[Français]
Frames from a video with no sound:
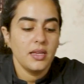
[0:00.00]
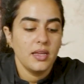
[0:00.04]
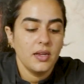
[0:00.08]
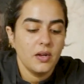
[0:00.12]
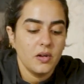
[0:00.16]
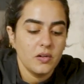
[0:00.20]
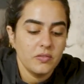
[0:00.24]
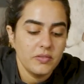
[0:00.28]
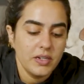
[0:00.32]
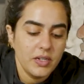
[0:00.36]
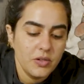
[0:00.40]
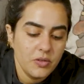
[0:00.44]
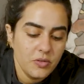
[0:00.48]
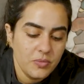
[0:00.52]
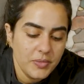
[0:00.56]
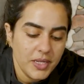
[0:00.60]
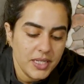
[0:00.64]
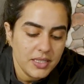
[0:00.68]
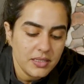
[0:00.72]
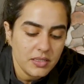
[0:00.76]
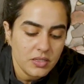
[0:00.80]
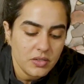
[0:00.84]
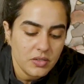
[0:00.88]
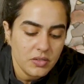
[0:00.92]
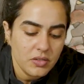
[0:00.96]
Et on va le
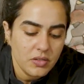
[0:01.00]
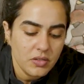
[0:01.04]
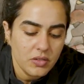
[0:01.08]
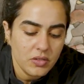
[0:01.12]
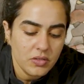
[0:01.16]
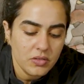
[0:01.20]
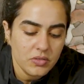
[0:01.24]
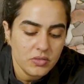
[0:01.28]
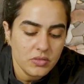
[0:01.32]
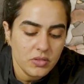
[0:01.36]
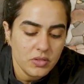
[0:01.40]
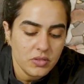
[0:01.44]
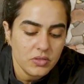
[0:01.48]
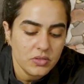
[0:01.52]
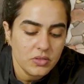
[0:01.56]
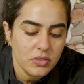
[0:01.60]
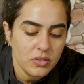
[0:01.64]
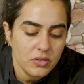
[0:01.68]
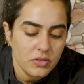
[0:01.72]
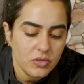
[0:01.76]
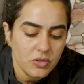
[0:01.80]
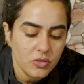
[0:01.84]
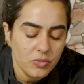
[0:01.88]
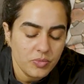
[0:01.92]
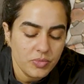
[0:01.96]
mettre dans
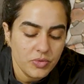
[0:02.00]
notre